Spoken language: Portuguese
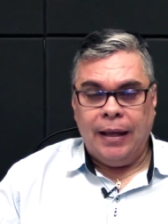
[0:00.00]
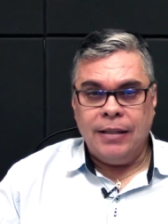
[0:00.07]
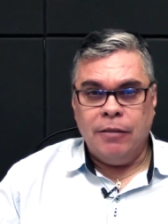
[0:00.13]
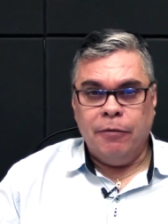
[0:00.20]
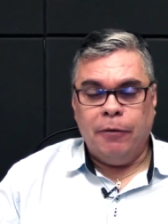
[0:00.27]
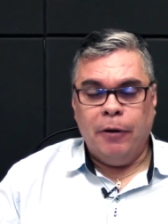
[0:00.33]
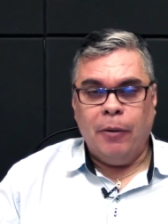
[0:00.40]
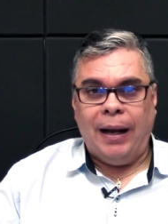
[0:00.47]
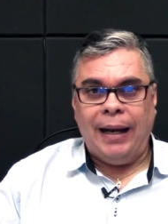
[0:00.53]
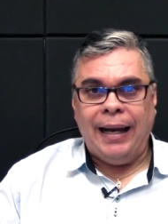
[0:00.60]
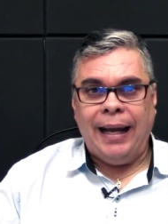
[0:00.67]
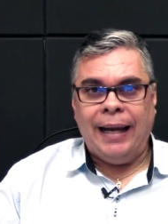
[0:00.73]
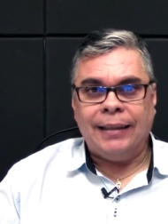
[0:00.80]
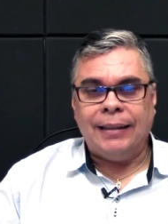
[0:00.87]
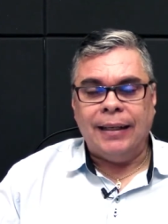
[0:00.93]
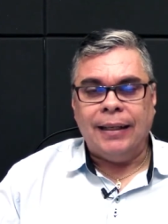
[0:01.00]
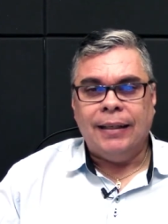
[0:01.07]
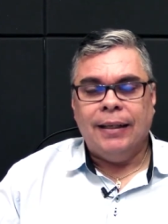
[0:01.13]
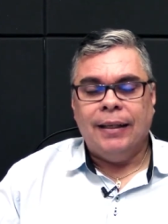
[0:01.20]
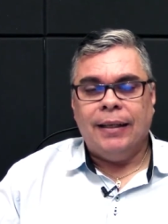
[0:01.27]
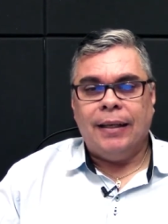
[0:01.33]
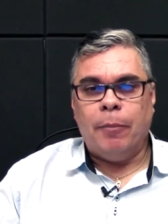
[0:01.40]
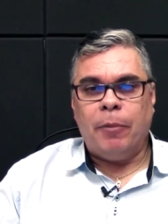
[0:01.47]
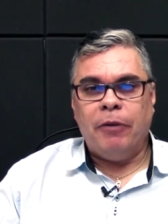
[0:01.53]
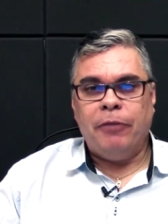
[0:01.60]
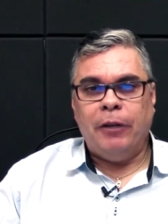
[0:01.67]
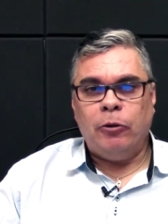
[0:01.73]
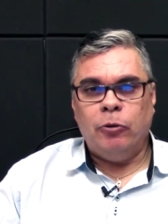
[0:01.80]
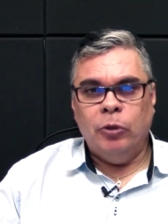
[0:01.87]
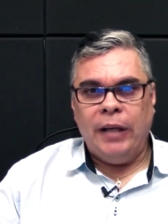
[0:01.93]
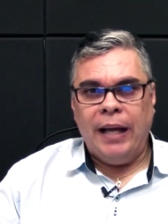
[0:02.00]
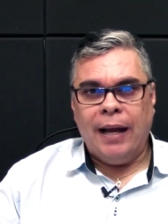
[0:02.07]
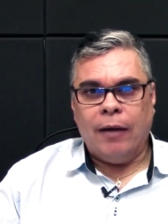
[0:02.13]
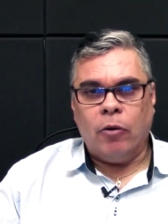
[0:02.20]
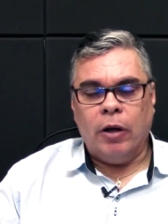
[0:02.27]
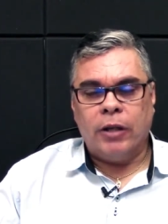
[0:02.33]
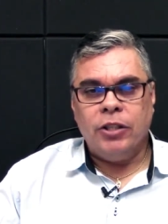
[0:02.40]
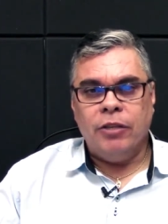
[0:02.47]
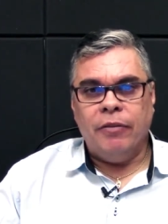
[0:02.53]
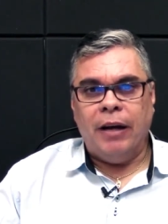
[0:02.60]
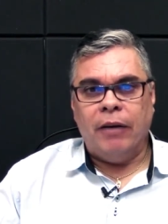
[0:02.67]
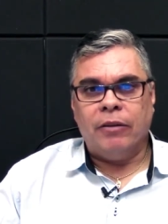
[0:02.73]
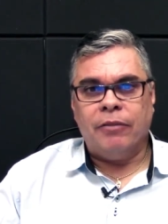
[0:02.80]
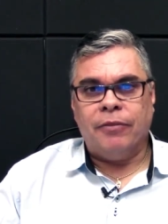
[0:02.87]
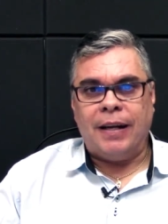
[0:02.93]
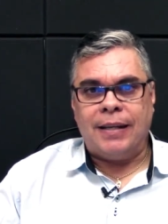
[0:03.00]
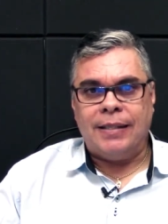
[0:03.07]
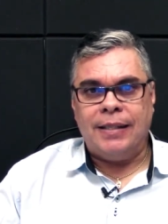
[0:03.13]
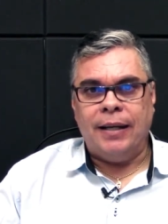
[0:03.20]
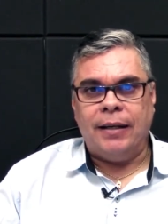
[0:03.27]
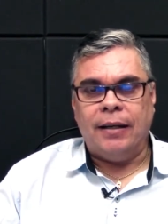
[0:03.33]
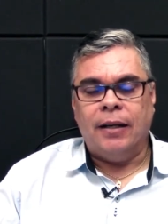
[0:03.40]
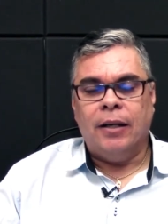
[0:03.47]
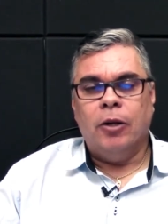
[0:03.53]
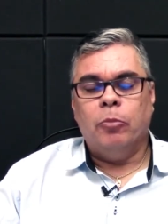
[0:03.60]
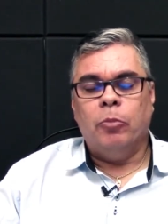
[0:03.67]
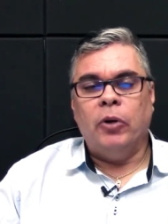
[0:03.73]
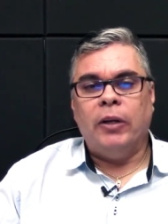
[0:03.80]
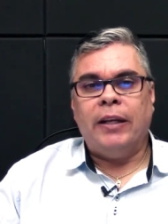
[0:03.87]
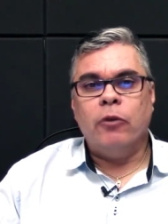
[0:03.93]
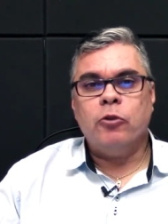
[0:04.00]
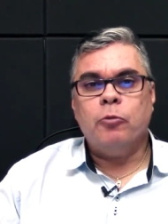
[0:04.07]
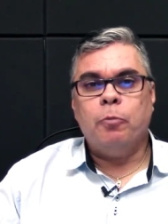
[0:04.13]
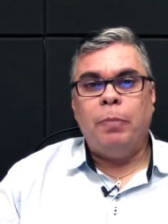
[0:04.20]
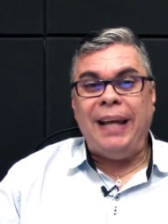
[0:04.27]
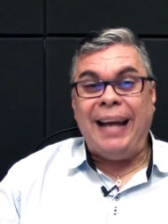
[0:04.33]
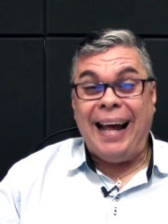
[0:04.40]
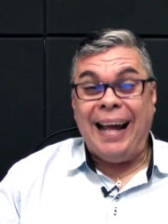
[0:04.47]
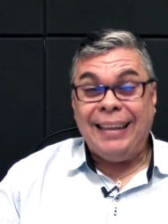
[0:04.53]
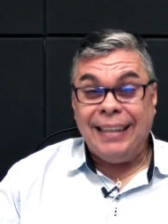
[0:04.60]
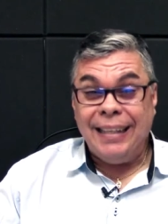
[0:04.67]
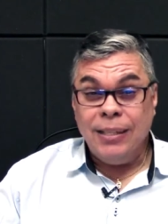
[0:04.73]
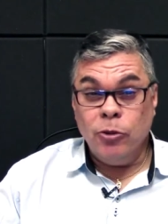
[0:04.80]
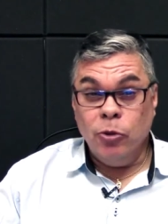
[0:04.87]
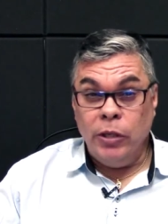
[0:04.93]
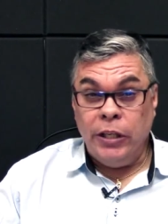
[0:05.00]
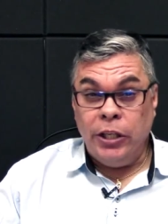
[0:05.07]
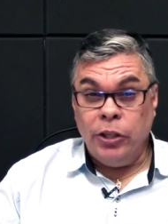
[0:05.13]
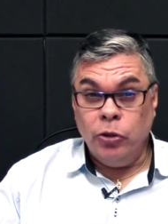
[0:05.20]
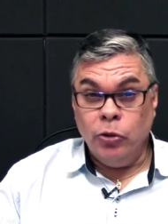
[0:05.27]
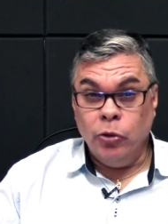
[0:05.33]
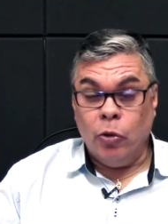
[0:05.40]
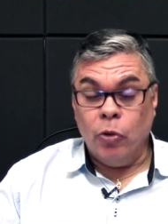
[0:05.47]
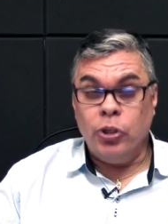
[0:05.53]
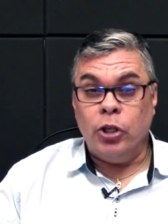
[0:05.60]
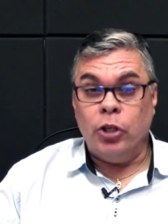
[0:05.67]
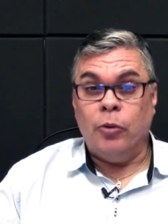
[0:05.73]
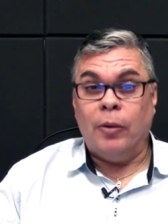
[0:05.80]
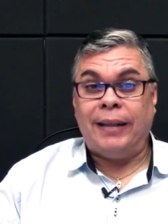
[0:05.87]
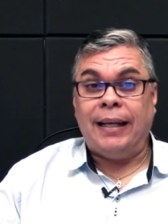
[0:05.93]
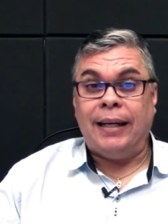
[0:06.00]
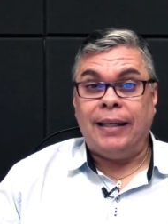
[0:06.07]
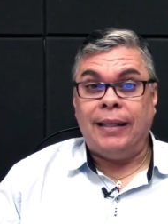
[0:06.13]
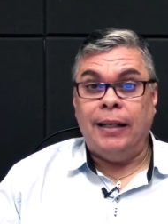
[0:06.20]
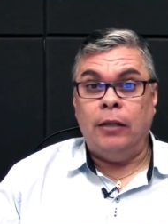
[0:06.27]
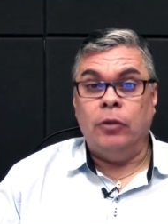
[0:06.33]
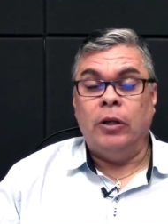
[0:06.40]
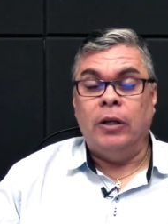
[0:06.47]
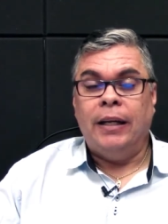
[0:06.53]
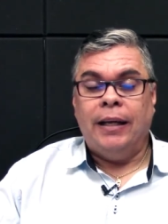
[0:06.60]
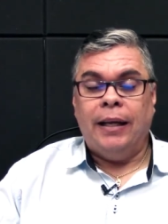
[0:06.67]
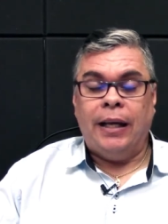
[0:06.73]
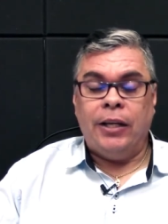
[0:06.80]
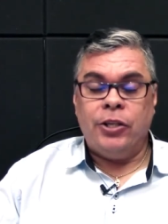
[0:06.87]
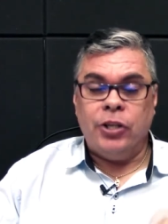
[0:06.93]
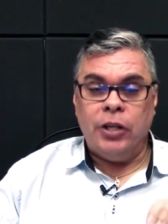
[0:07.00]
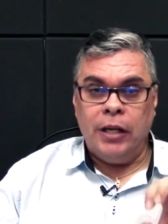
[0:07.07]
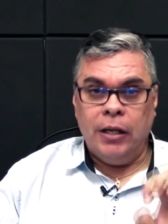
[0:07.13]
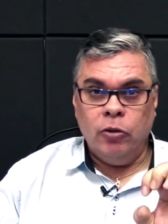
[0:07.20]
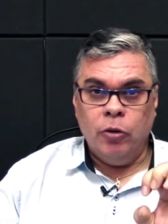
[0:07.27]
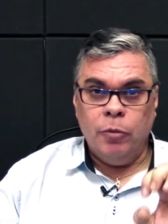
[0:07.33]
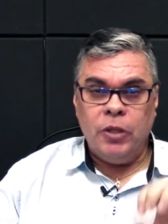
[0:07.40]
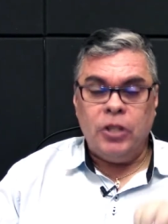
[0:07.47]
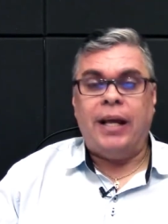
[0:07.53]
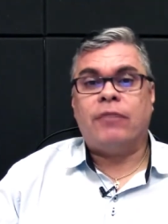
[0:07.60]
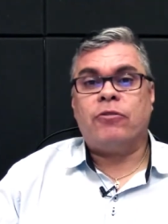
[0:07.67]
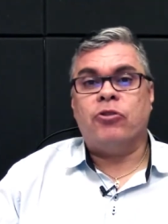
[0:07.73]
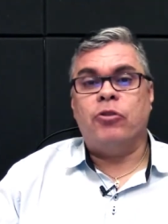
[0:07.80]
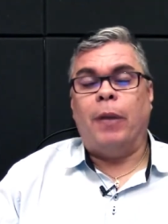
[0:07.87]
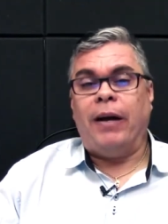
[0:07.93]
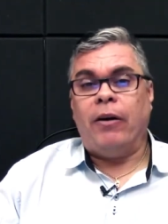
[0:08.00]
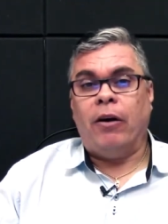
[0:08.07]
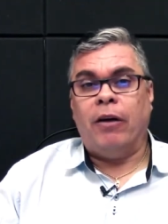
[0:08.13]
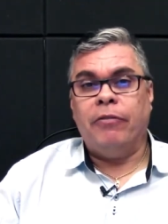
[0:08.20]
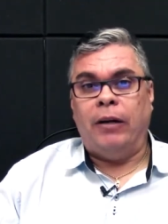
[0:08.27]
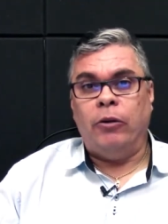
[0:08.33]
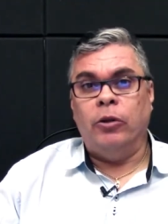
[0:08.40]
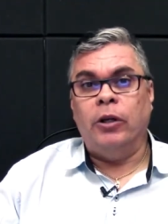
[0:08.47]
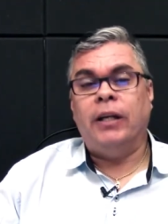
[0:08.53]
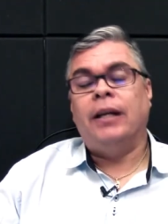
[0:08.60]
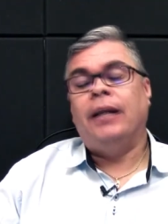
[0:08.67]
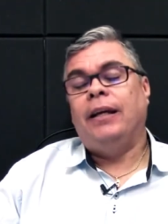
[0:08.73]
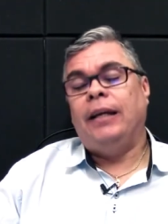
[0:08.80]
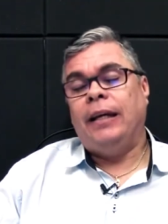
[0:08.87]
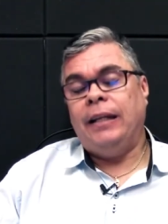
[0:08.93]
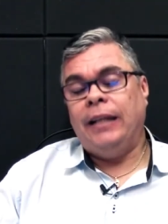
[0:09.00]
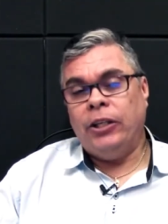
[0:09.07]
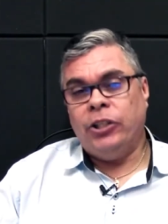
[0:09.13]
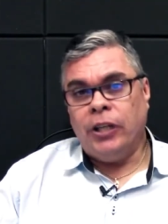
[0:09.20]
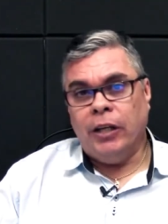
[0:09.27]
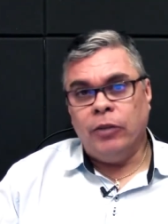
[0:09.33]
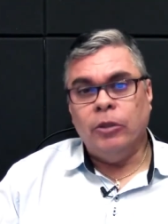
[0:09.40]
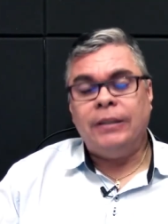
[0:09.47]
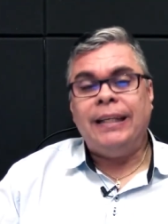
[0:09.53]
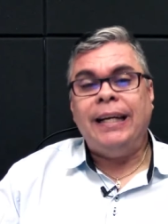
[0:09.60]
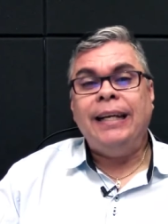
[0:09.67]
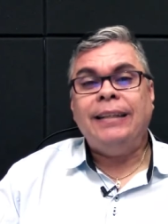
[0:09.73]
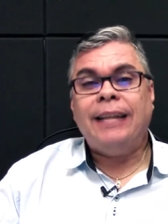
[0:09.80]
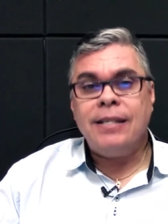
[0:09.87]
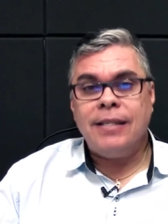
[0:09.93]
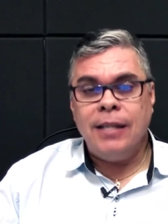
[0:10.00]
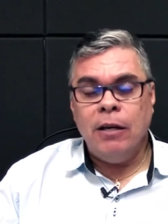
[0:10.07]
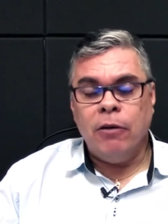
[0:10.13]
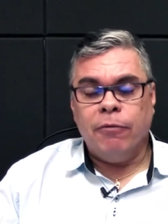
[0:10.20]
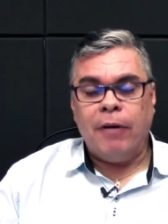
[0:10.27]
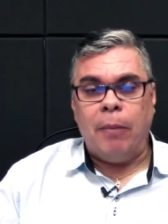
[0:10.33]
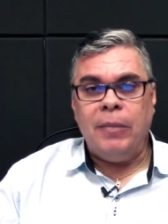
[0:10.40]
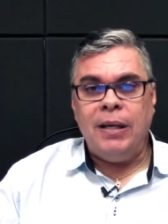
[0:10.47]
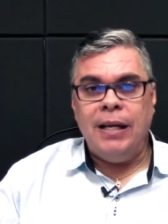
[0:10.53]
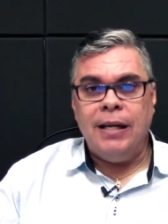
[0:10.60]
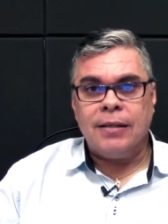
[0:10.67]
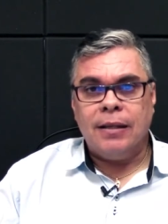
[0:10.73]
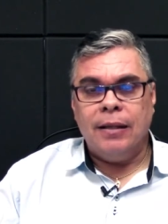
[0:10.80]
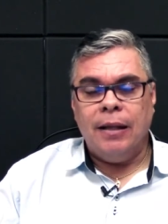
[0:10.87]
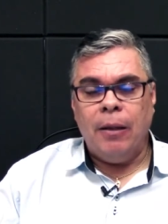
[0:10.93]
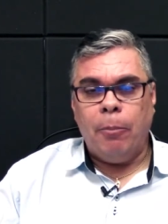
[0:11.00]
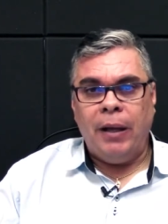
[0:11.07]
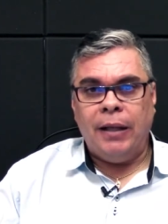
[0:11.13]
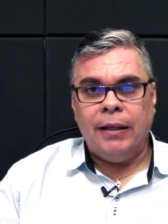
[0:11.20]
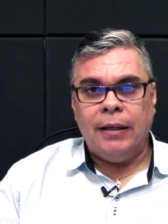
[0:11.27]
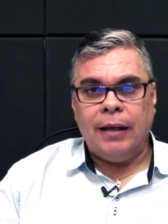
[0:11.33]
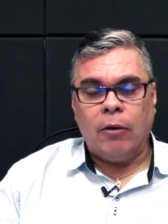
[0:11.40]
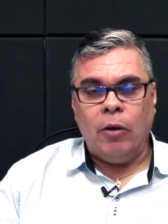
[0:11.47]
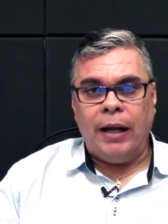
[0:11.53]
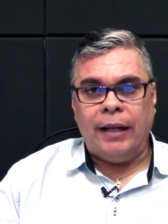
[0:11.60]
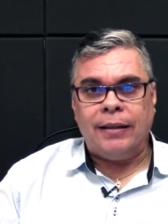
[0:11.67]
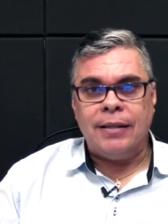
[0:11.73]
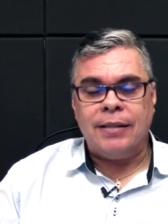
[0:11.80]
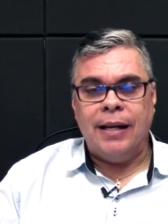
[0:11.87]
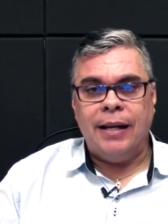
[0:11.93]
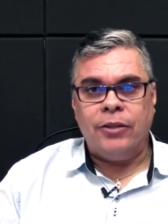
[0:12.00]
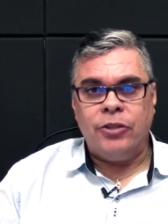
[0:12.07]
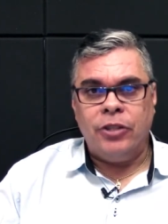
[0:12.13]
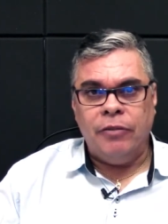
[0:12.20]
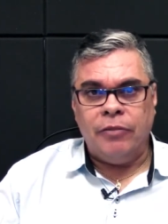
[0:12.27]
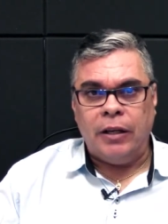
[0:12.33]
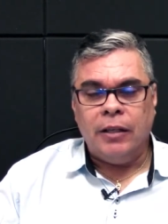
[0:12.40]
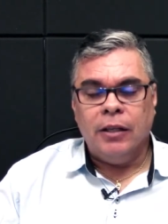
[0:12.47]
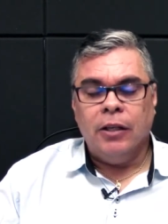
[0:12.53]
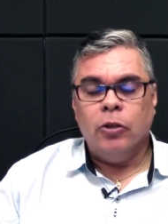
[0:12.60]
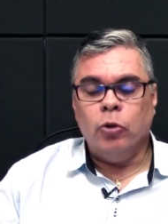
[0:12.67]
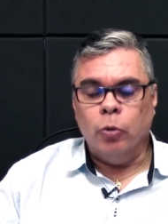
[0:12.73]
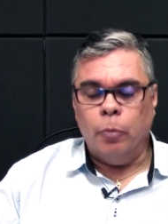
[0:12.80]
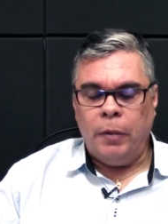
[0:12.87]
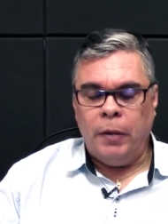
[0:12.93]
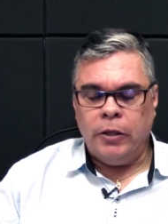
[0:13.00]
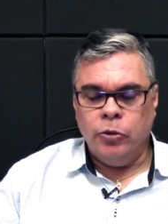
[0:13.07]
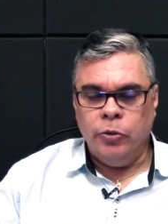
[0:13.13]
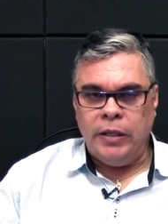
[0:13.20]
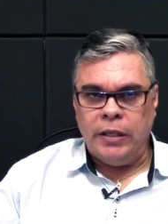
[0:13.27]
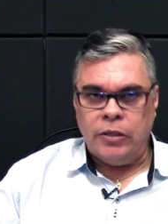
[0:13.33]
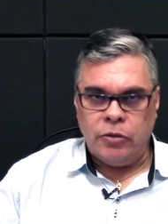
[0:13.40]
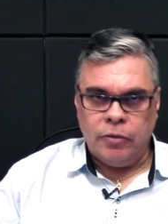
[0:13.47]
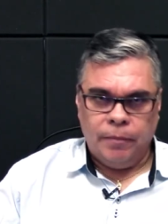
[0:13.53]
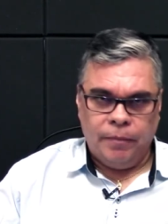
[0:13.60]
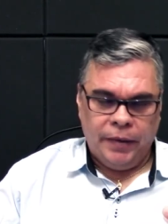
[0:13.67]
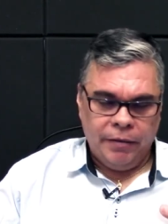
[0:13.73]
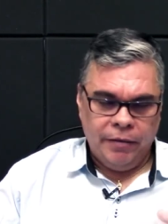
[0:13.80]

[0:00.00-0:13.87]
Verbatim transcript: Esse foi o alerta que a prefeitura e a ACOC tiveram que fazer porque os piratas do lixo continuam atacando, retirando objetos de maior valor e deixando 35 famílias que dependem da coleta seletiva no prejuízo.